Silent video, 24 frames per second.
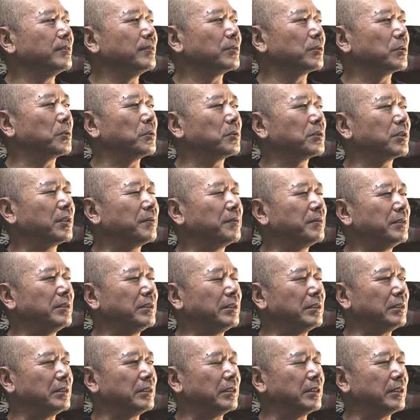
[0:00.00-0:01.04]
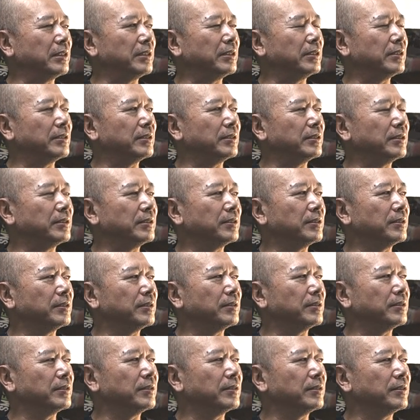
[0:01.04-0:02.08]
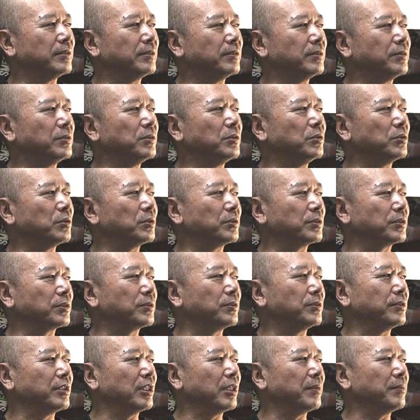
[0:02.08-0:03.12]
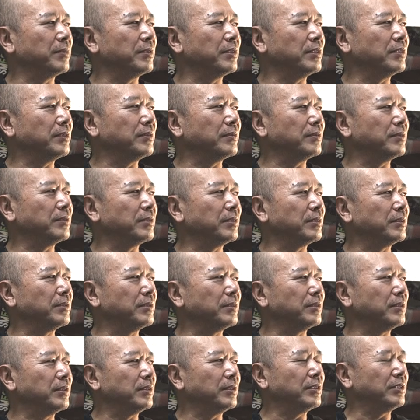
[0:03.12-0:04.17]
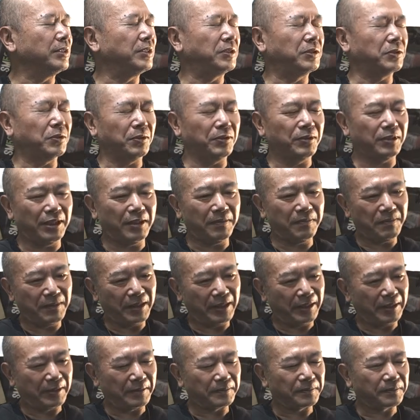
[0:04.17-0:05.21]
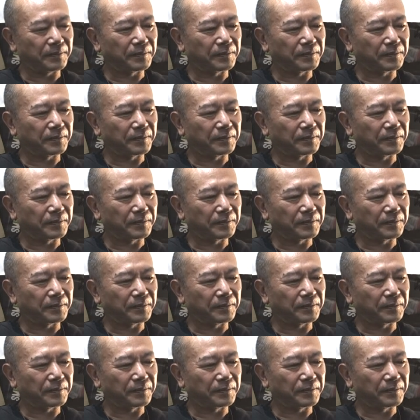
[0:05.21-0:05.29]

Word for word: そのために、ルールを作るために一生懸命、